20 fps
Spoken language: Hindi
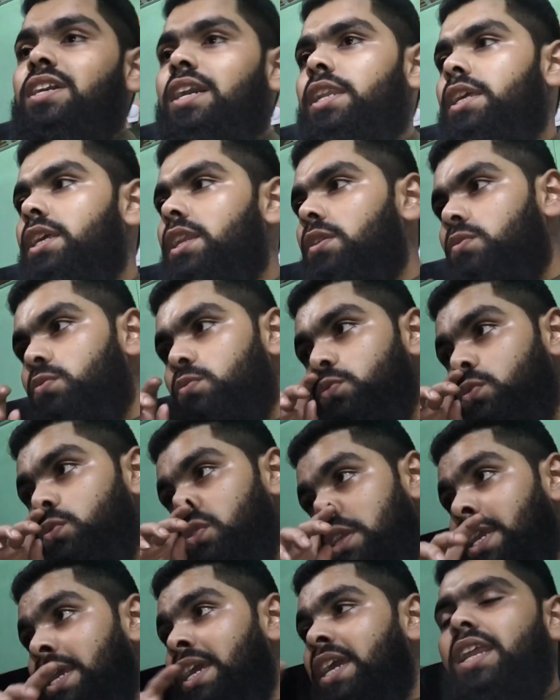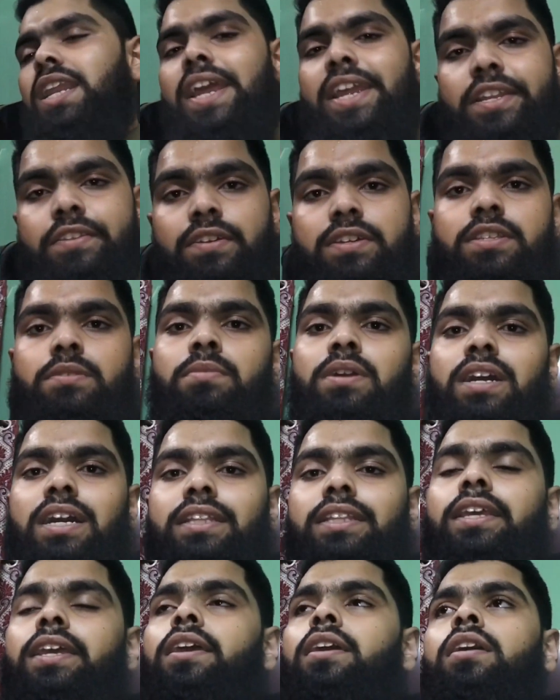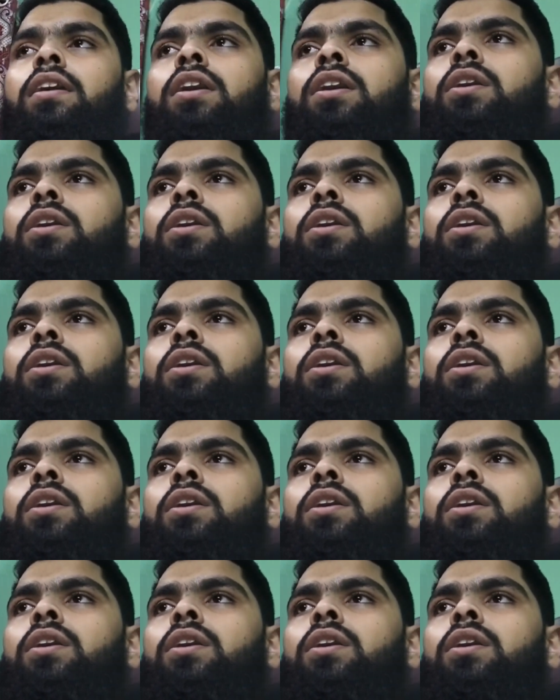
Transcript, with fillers: जा नहीं रहा हूँ तो ये है कि लाइट वहाँ से मंगाते हैं